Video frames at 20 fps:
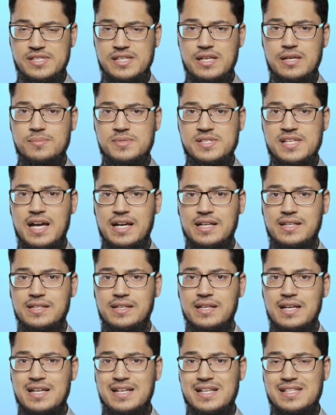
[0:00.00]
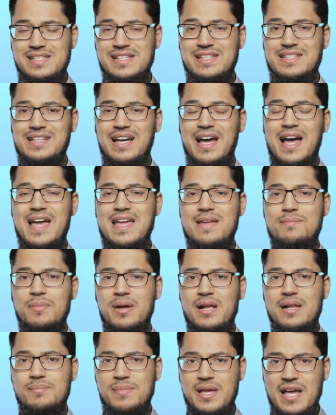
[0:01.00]
wasallam sagte, dass sie
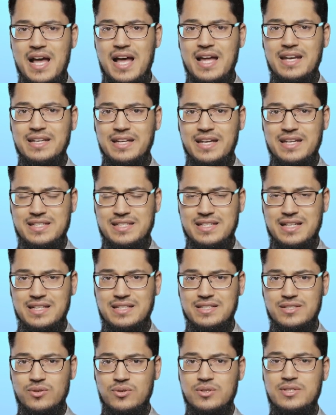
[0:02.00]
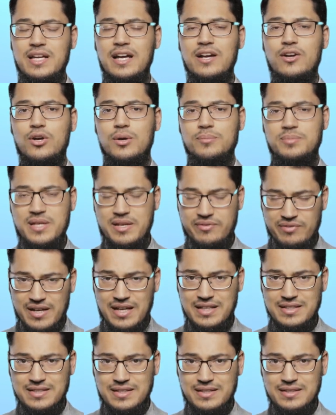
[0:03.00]
dreimal mehr Anrecht hat und dann kommt der
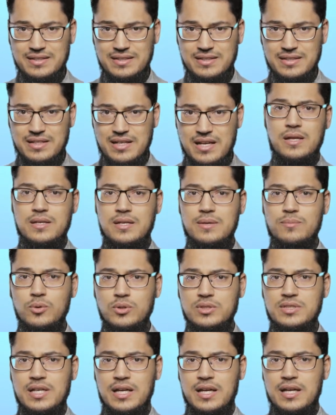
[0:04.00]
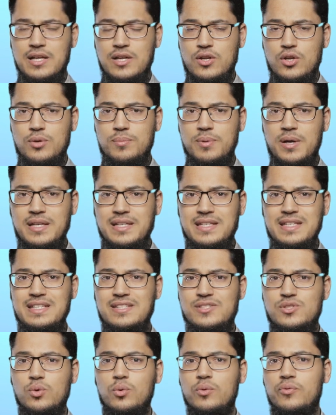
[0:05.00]
Vater. Die Mutter, über die
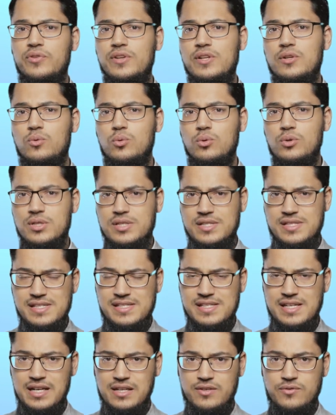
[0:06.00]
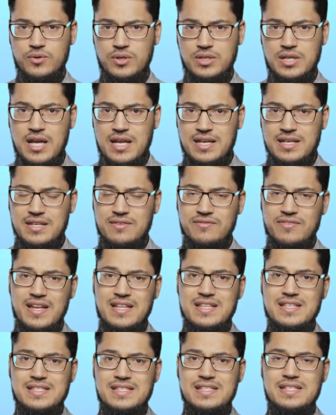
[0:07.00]
so viel Gutes gesagt wird, die,
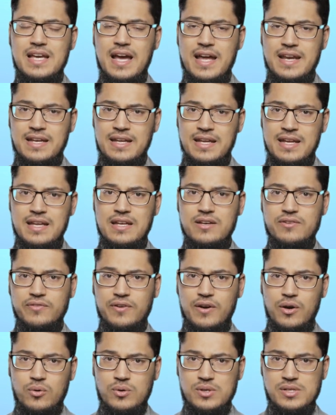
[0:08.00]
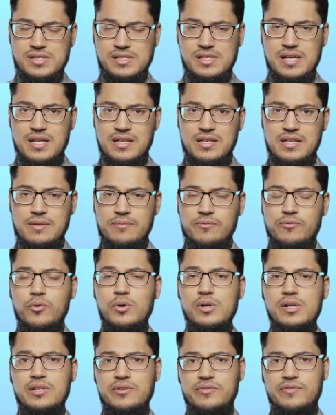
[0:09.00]
wenn sie eine Ehefrau ist, die im
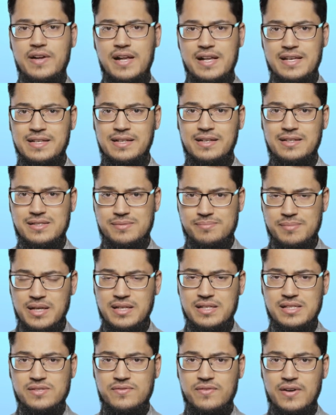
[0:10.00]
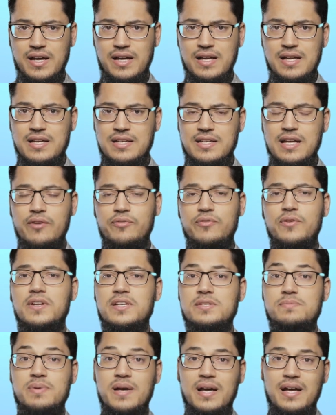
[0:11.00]
Wohlgefallen ihres Mannes war, dafür
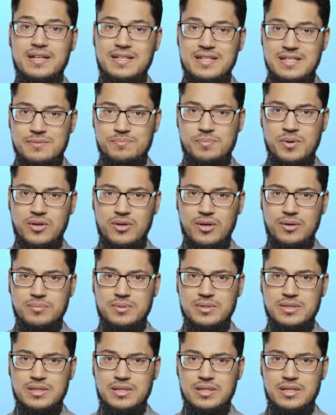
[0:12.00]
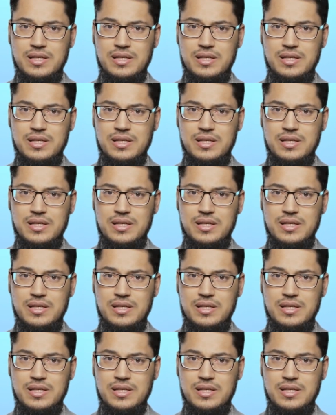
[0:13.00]
das Paradies bekommt.